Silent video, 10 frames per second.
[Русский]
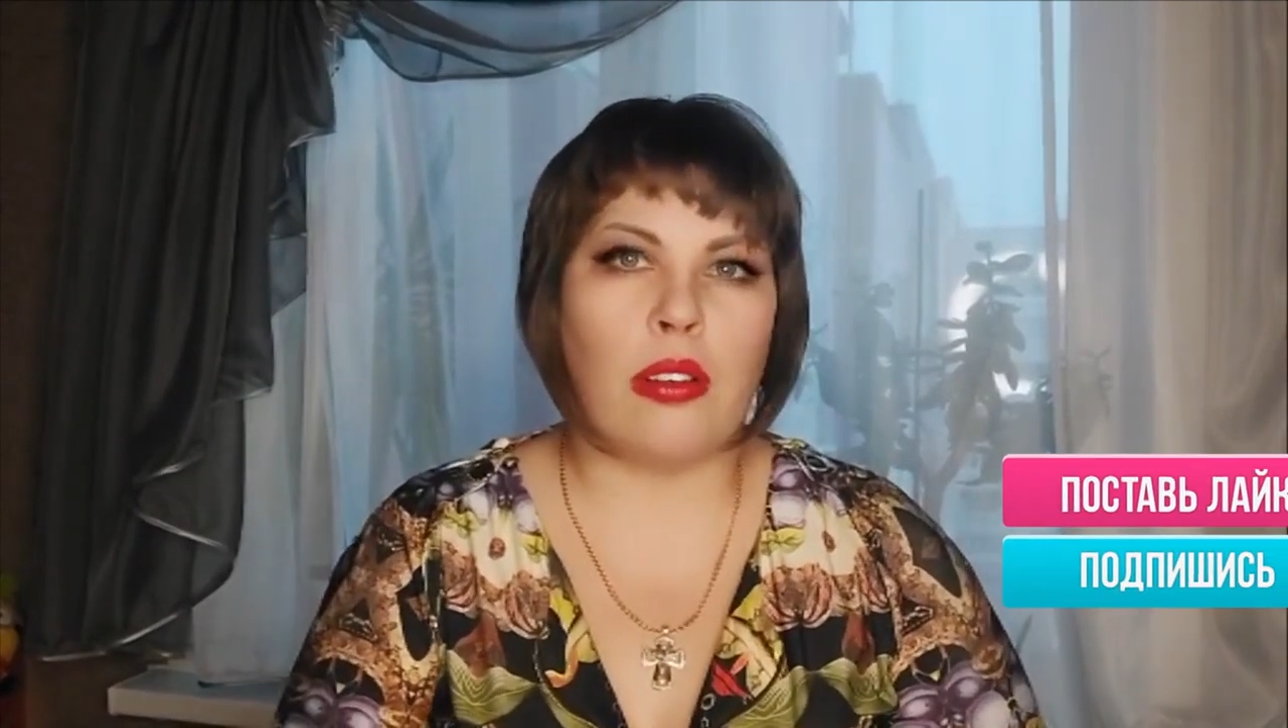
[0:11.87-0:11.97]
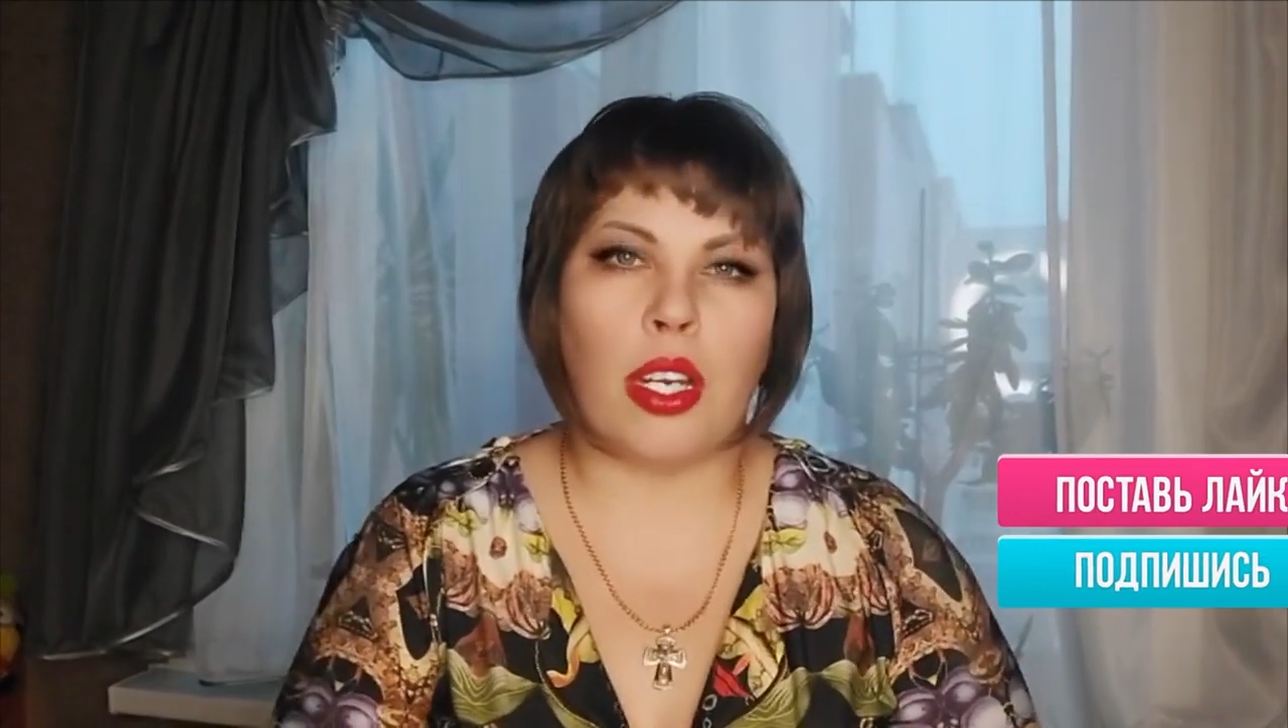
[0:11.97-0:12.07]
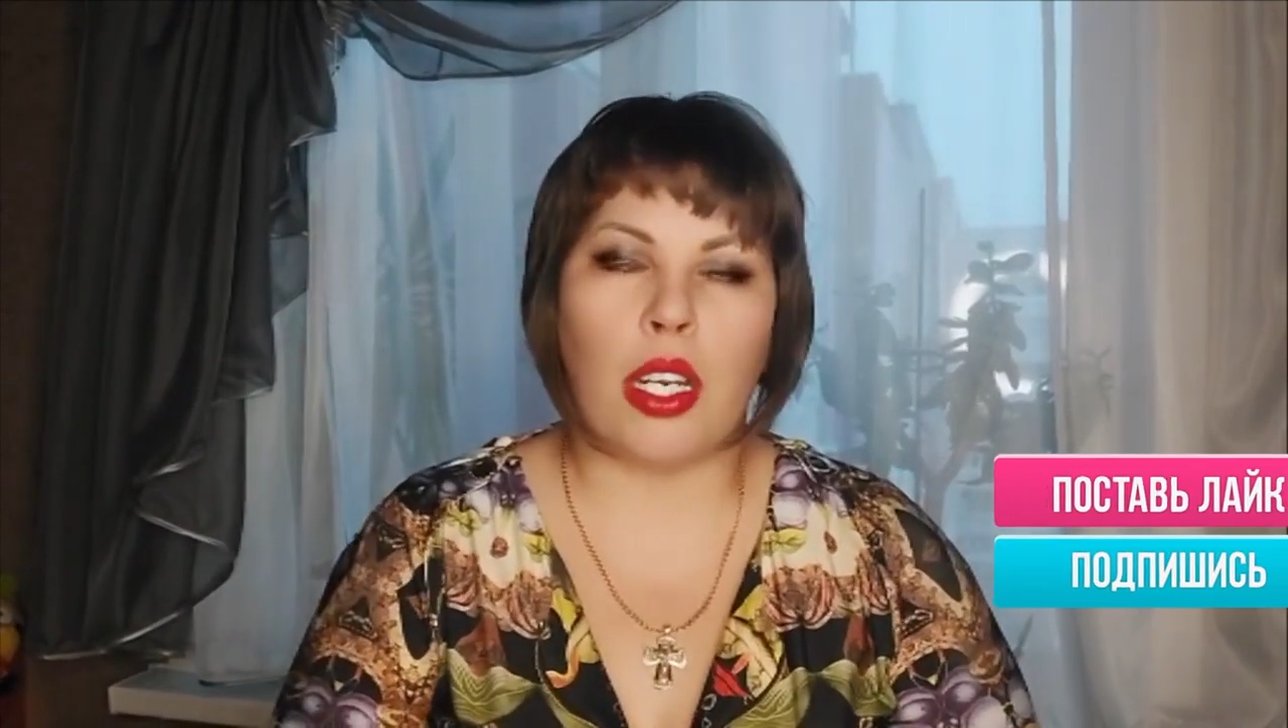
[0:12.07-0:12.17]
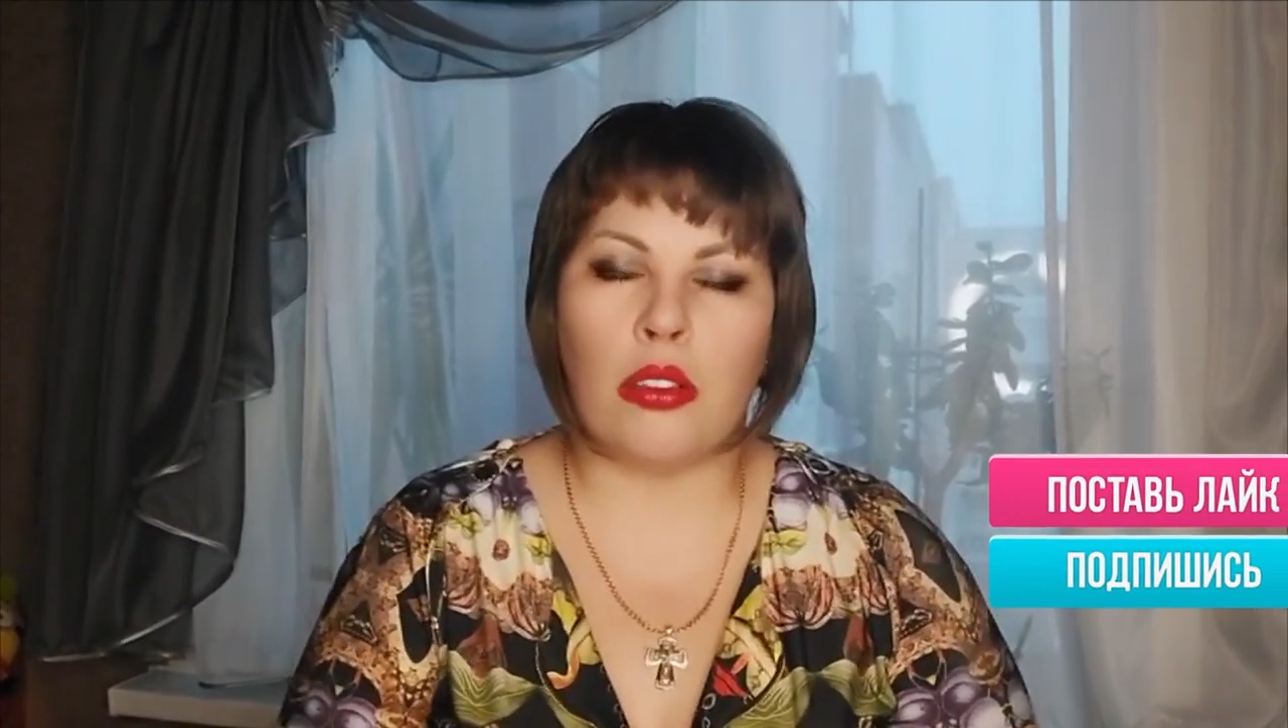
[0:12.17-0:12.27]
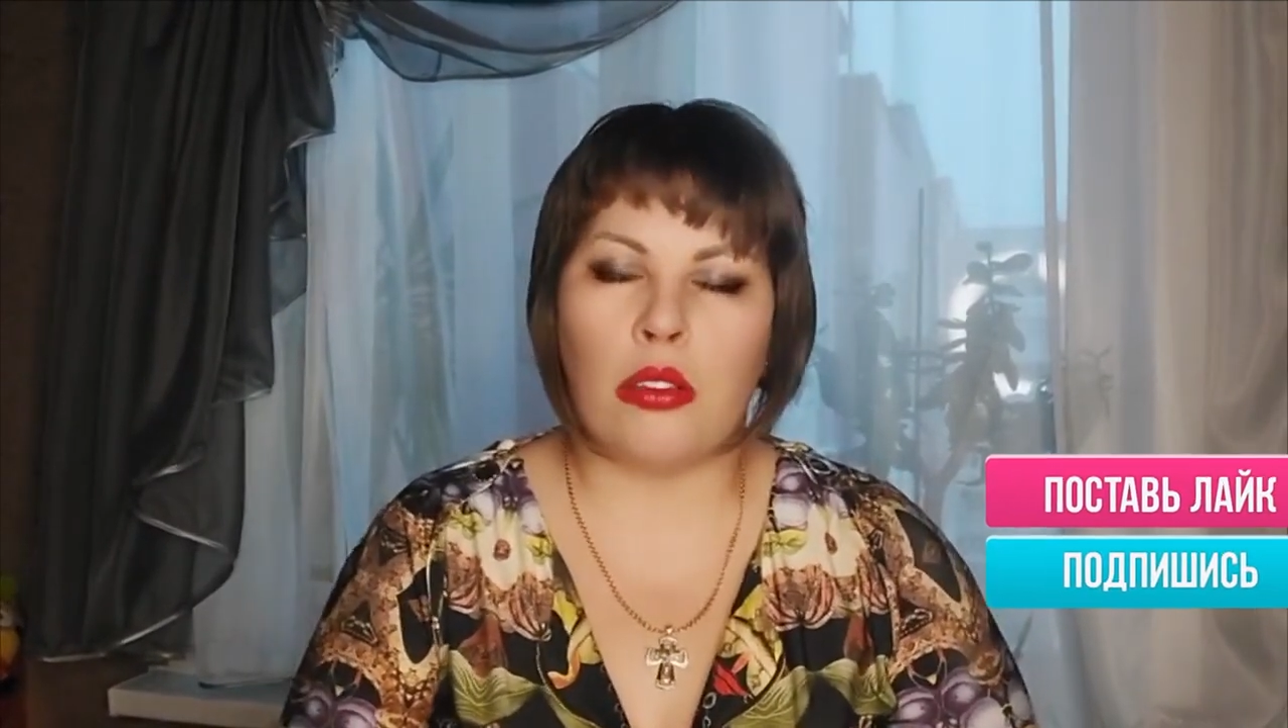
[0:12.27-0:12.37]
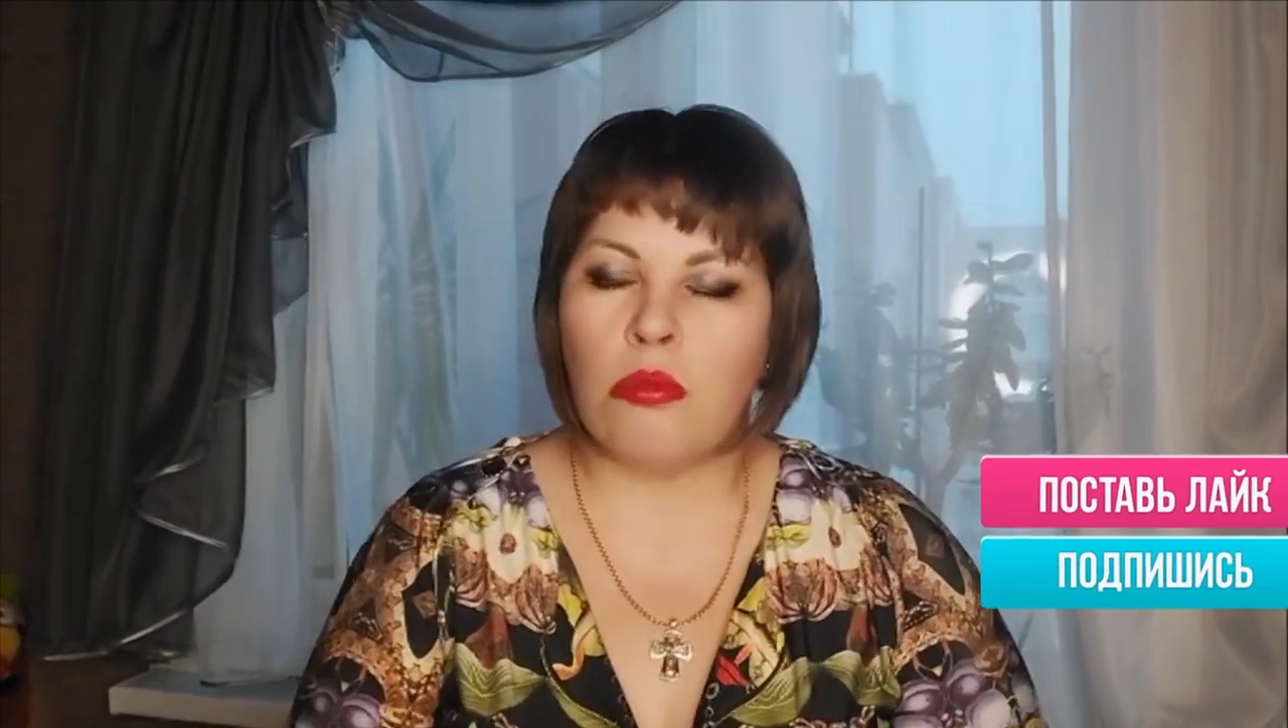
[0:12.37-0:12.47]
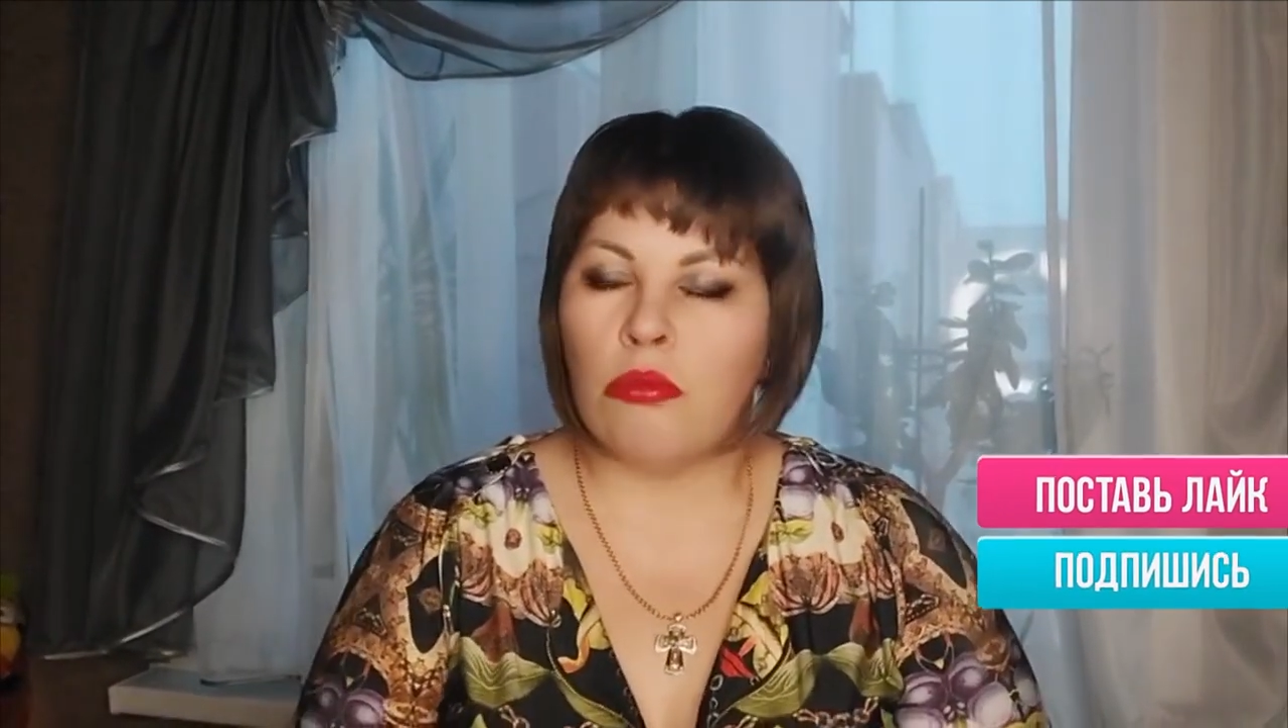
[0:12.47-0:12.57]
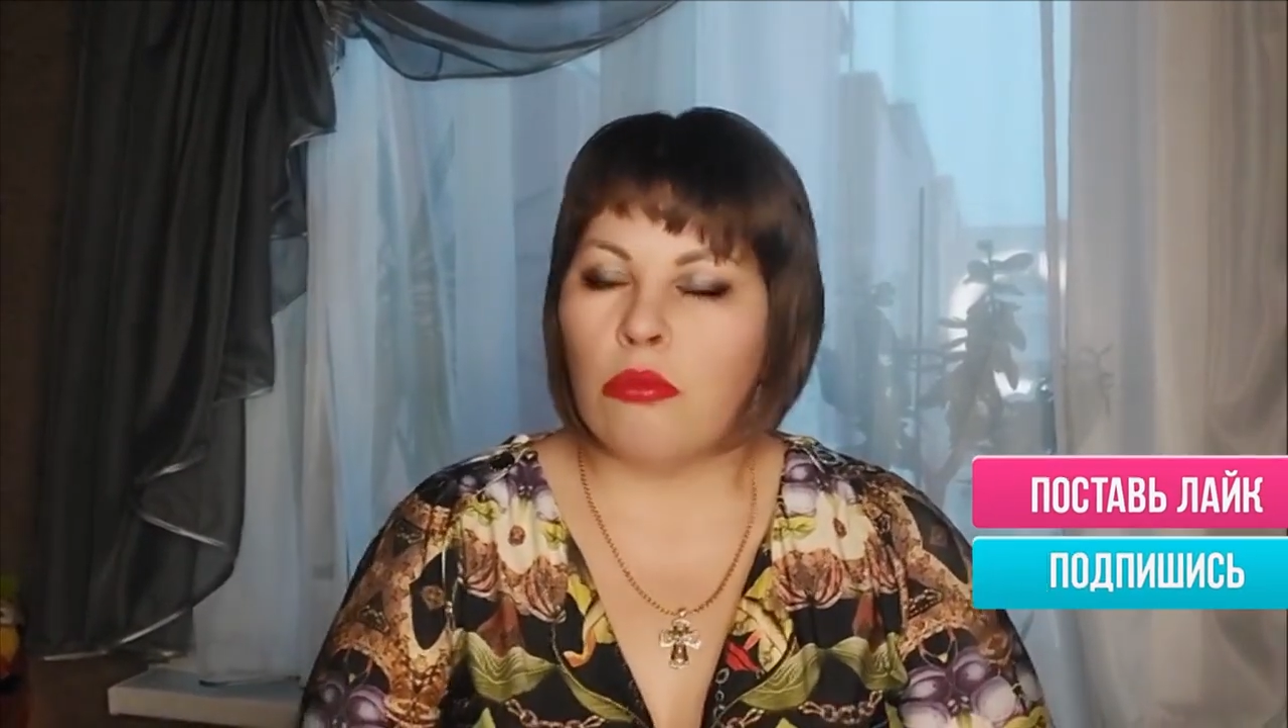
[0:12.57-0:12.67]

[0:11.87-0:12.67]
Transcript: говорит,